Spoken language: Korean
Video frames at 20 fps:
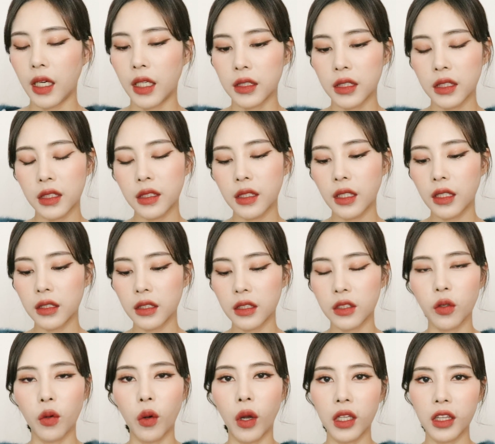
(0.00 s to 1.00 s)
아직까지
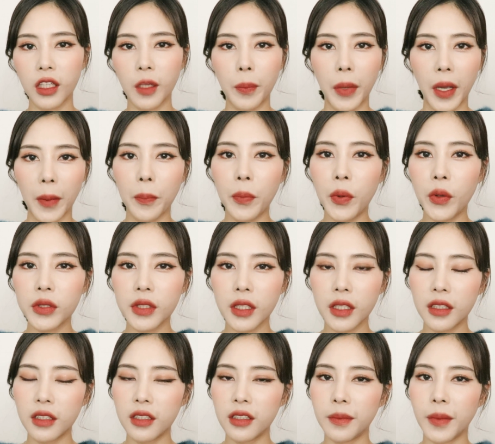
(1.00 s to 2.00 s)
저한테
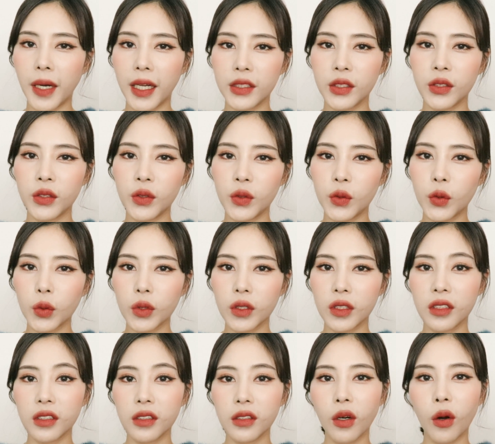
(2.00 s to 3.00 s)
100%
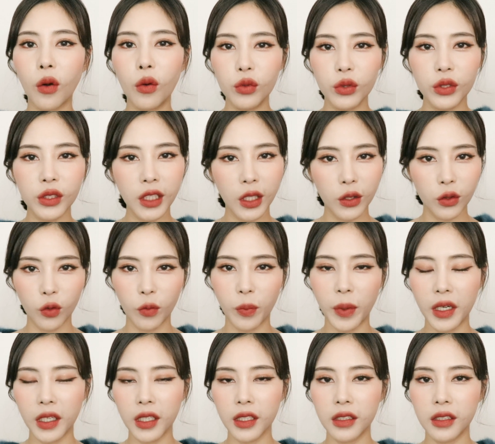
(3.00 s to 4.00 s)
만족스러운 섀도우
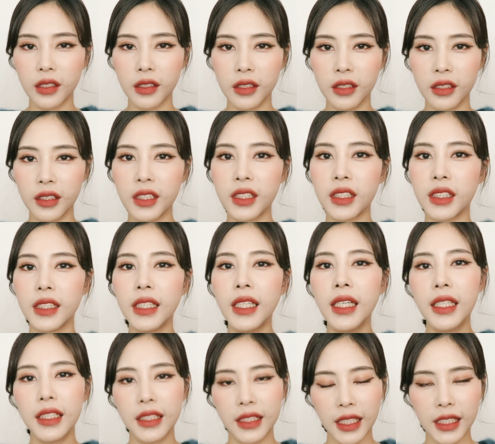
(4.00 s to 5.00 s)
팔레트는
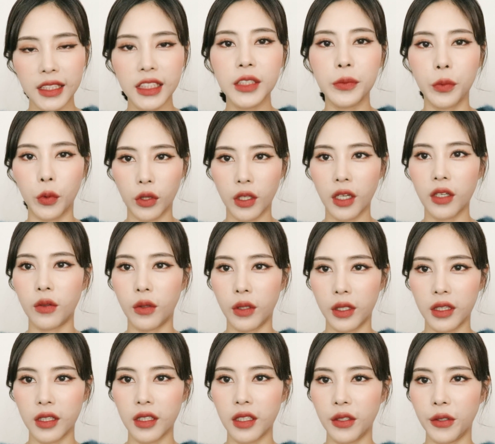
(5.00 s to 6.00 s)
찾지 못한 것
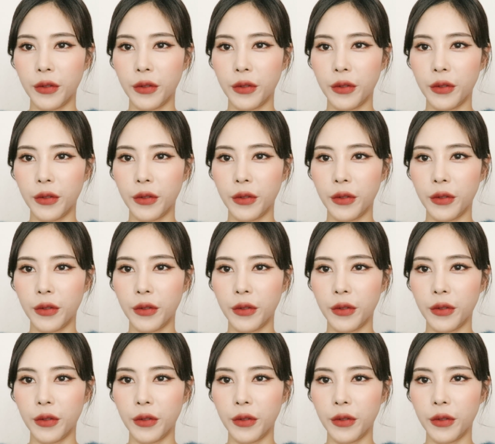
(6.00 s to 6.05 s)
같아요.